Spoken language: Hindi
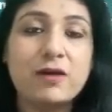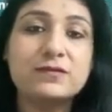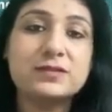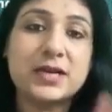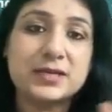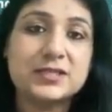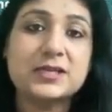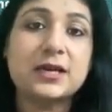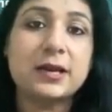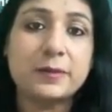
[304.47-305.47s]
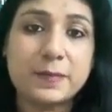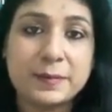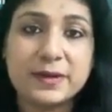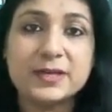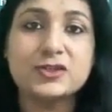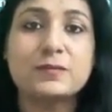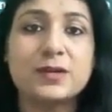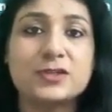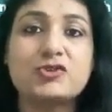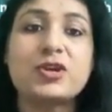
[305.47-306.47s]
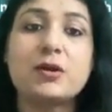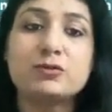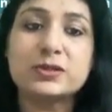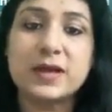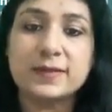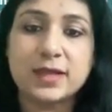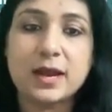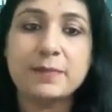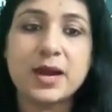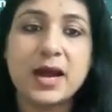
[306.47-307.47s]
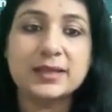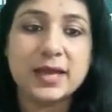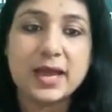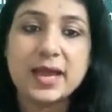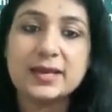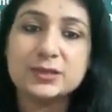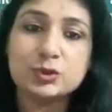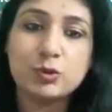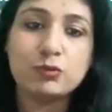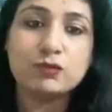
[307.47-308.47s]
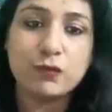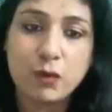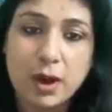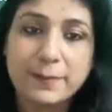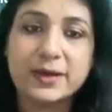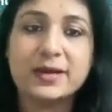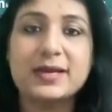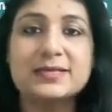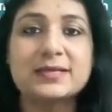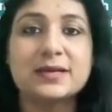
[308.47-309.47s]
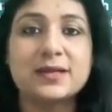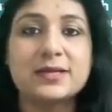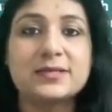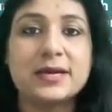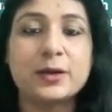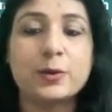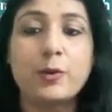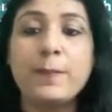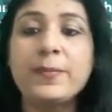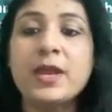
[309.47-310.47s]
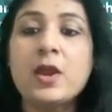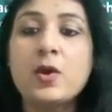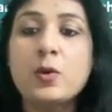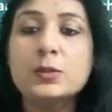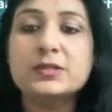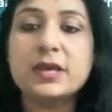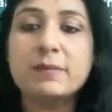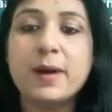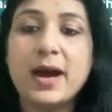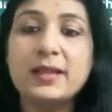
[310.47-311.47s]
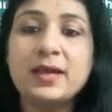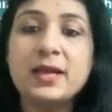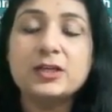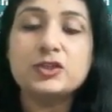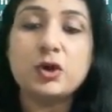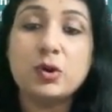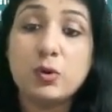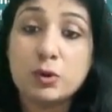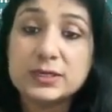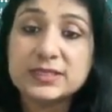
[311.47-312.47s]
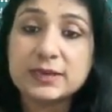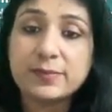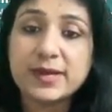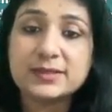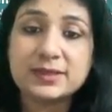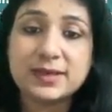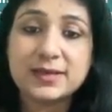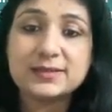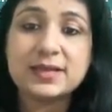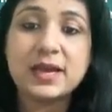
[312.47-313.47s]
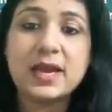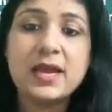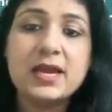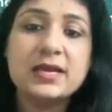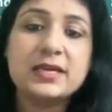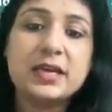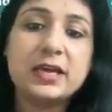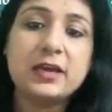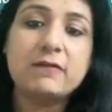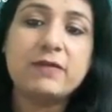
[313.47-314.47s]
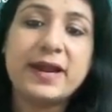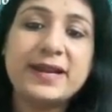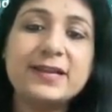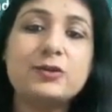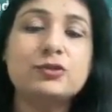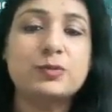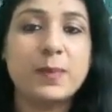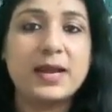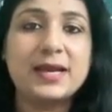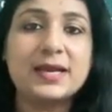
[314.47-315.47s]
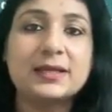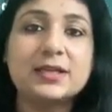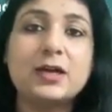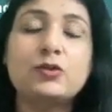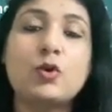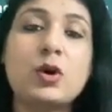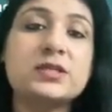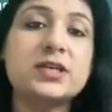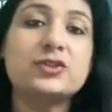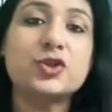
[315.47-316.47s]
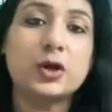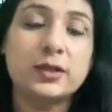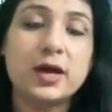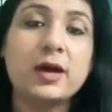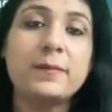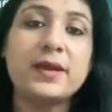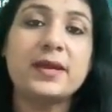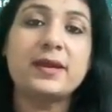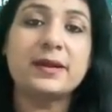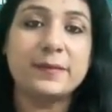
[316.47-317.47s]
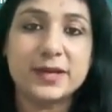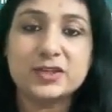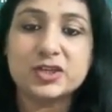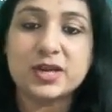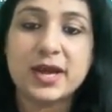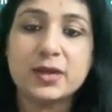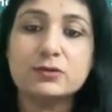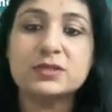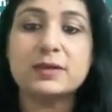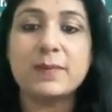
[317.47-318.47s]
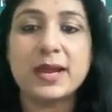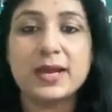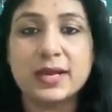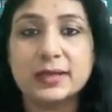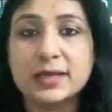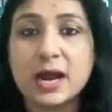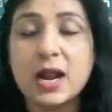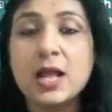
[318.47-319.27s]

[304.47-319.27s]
ऑफ स्टेटिस्टिकल एंड इम्प्लीमेंटेशन मिनिस्ट्री है उसके अंदर आपका आता है एन वो आपका रिलीज़ करता है इस डेटा को उसके बाद जो होलसेल प्राइस इंडेक्स है ये वाइडली यूज पहले क्या था 2014 में रिकमेंडेशन आई उससे पहले क्या था